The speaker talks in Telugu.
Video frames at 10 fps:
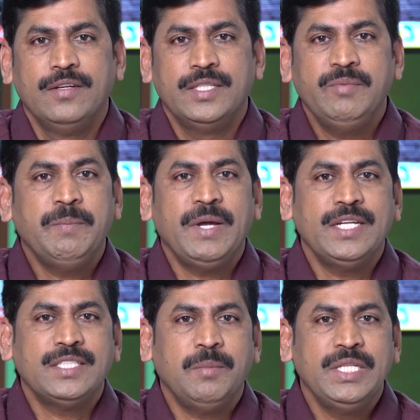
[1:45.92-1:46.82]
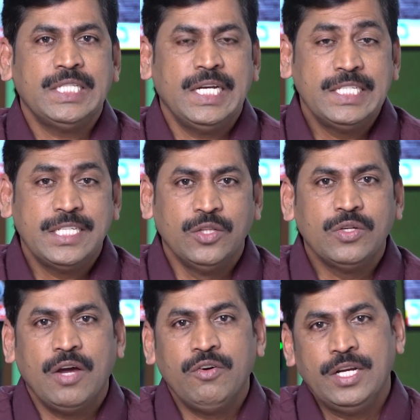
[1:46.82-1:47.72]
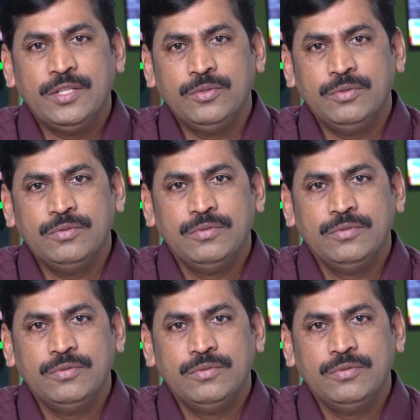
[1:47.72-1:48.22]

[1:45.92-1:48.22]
షర్మిల పార్టీకి సంబంధించిన లిస్ట్ ఎందుకు రావట్లేదు